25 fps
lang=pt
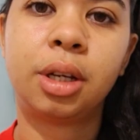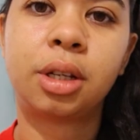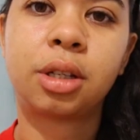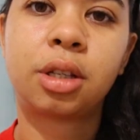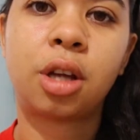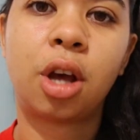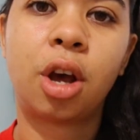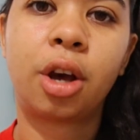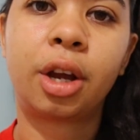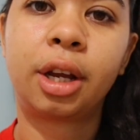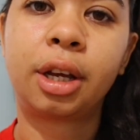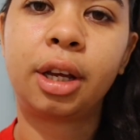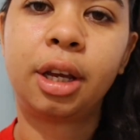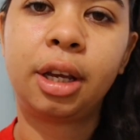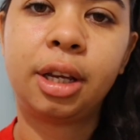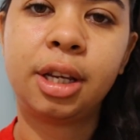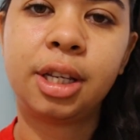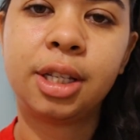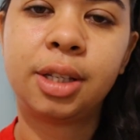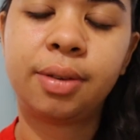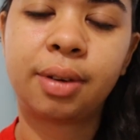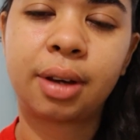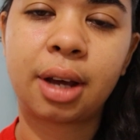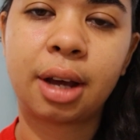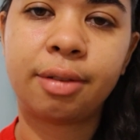Minha sogra que
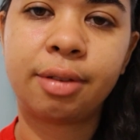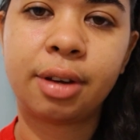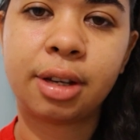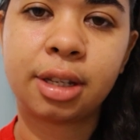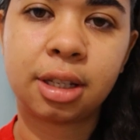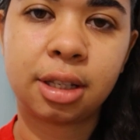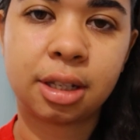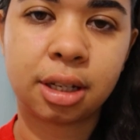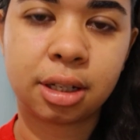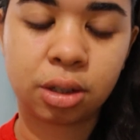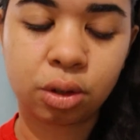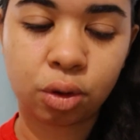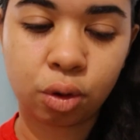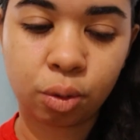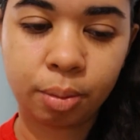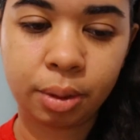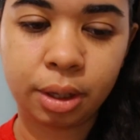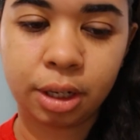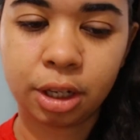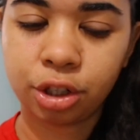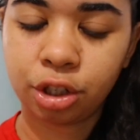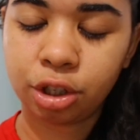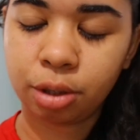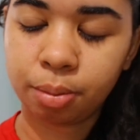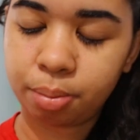quis ficar fazendo as
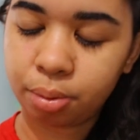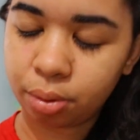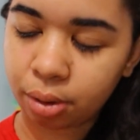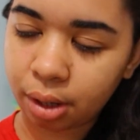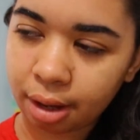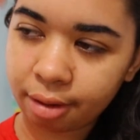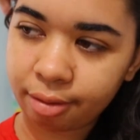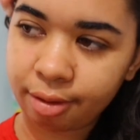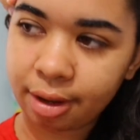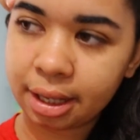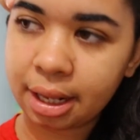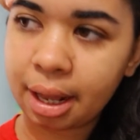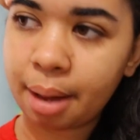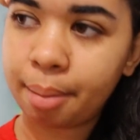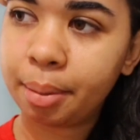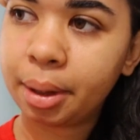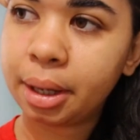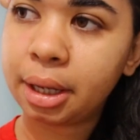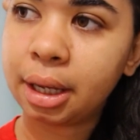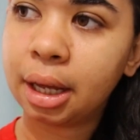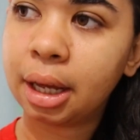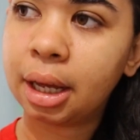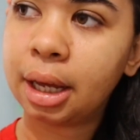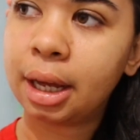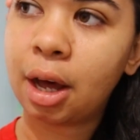comidas tipo café da
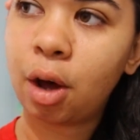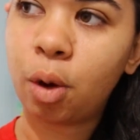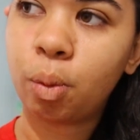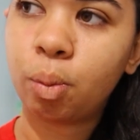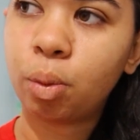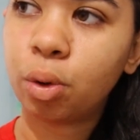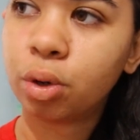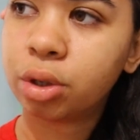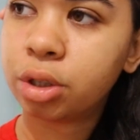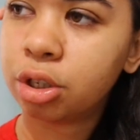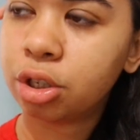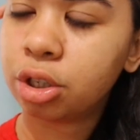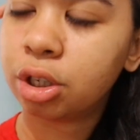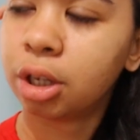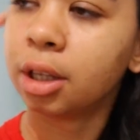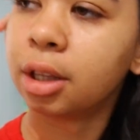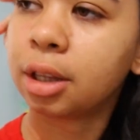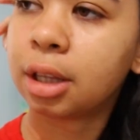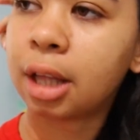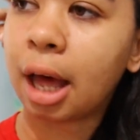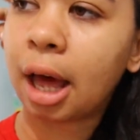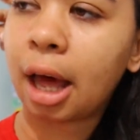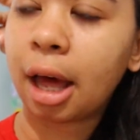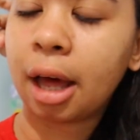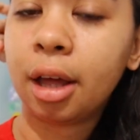manhã, almoço e
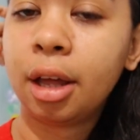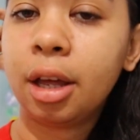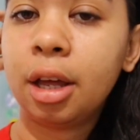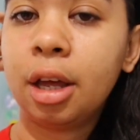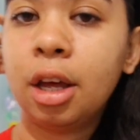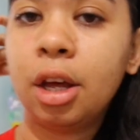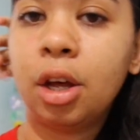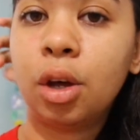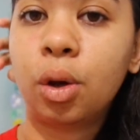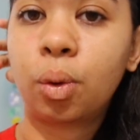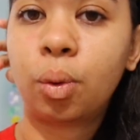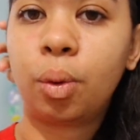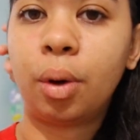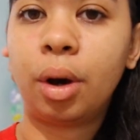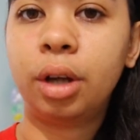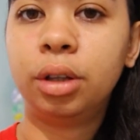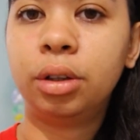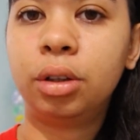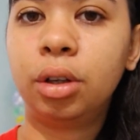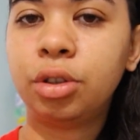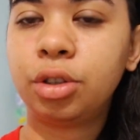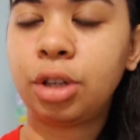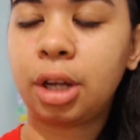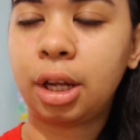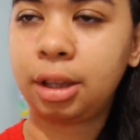jantar.
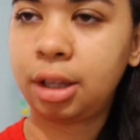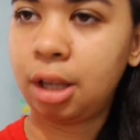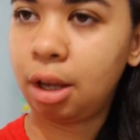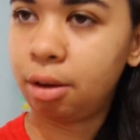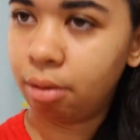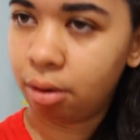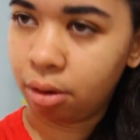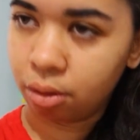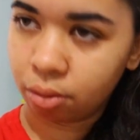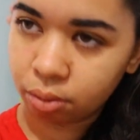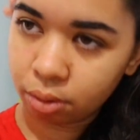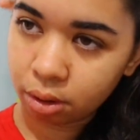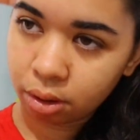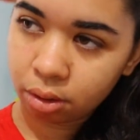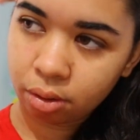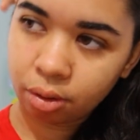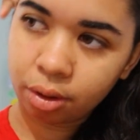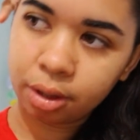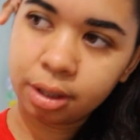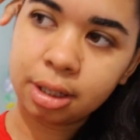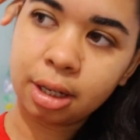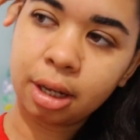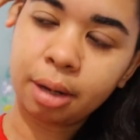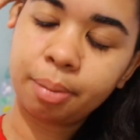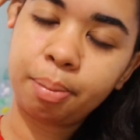Quando eu já tenho alguma
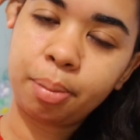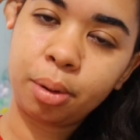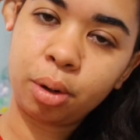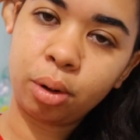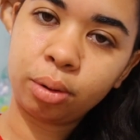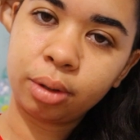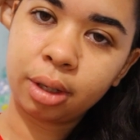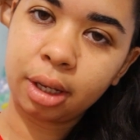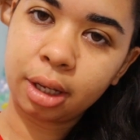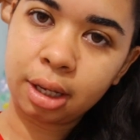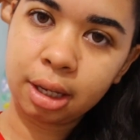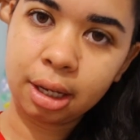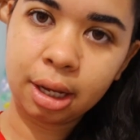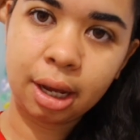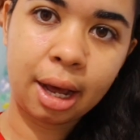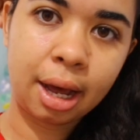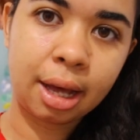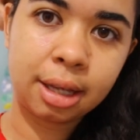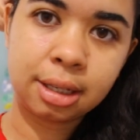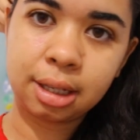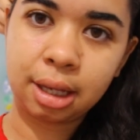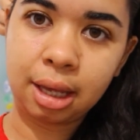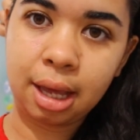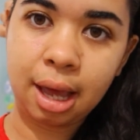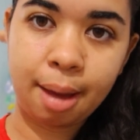coisa pronta aqui em
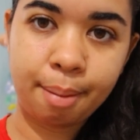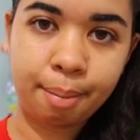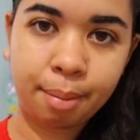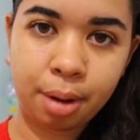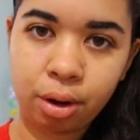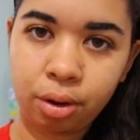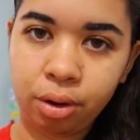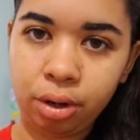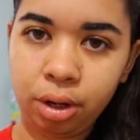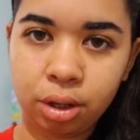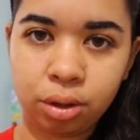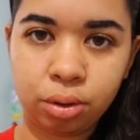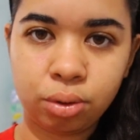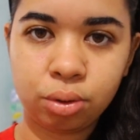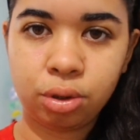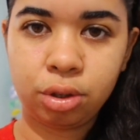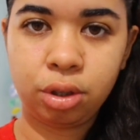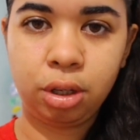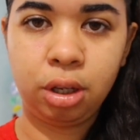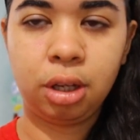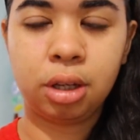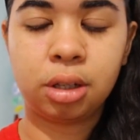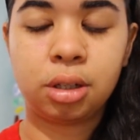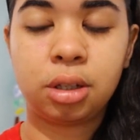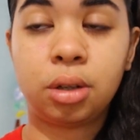casa, que é a maioria dos
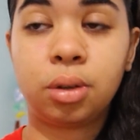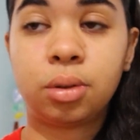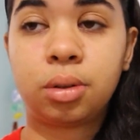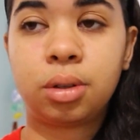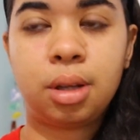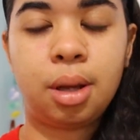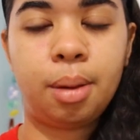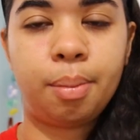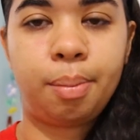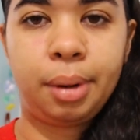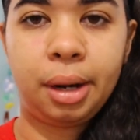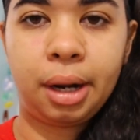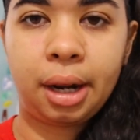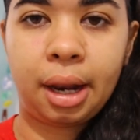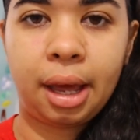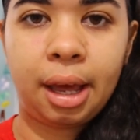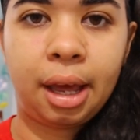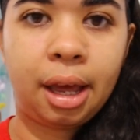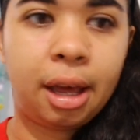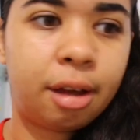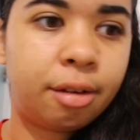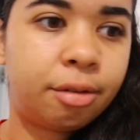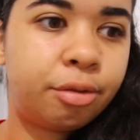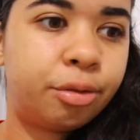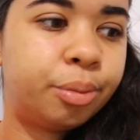dias, eu sempre
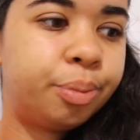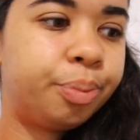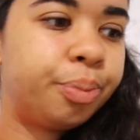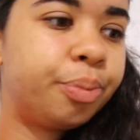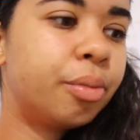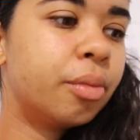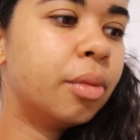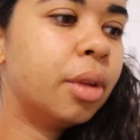levo.